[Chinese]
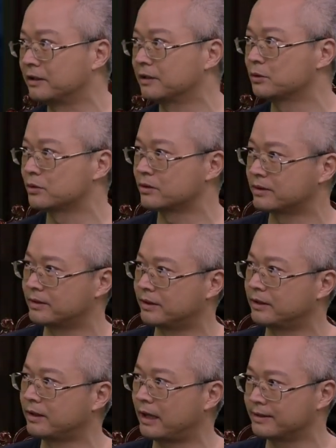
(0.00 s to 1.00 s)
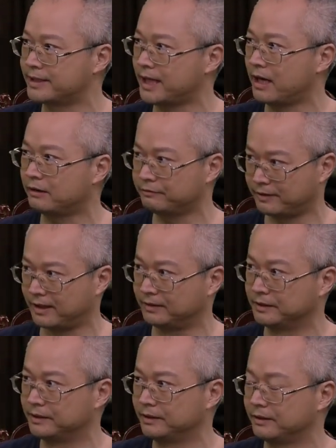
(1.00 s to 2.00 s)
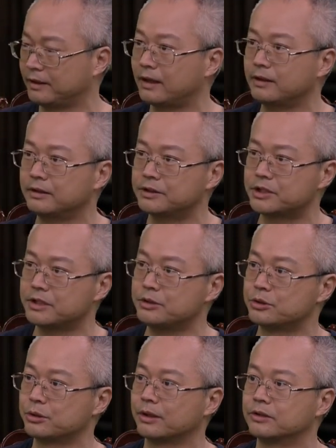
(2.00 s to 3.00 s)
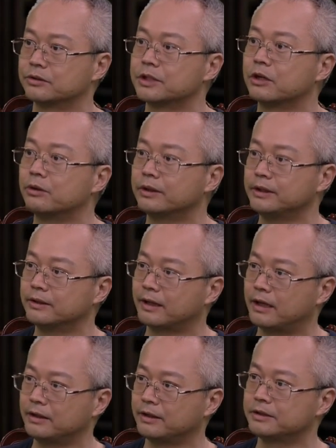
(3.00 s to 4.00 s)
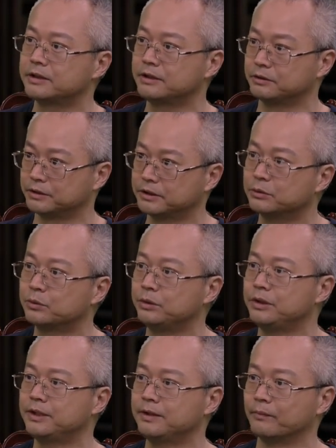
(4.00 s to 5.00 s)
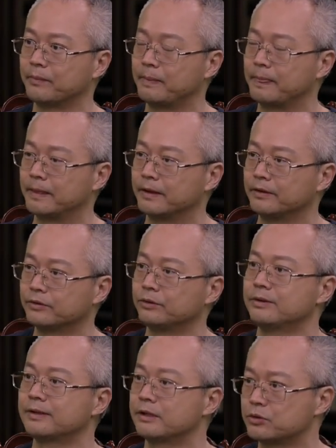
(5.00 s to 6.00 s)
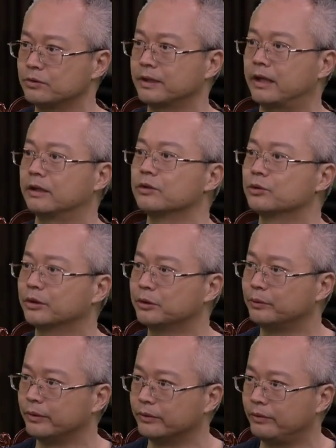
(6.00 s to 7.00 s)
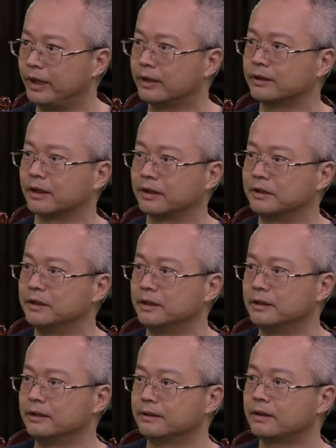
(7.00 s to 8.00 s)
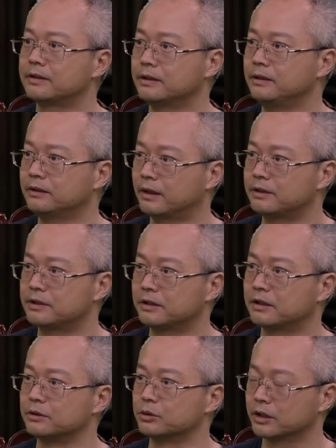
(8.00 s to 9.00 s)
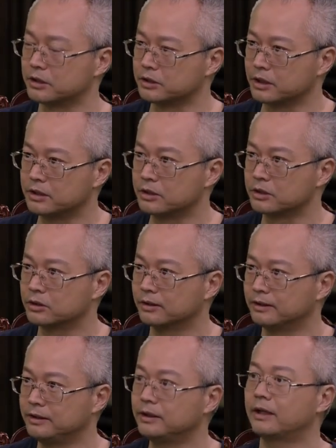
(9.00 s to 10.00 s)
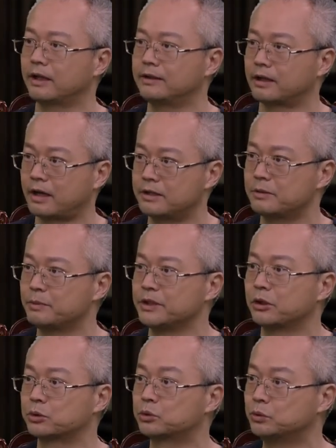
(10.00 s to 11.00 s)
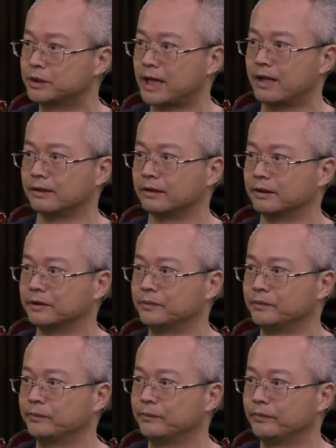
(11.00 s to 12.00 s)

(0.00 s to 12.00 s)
他是这是他的家法，他的一个政权，就是赵匡胤当年是有这个规定，嗯，所以在宋代人做一个文化人，他是应该是很很很应该来讲还是比较舒展的。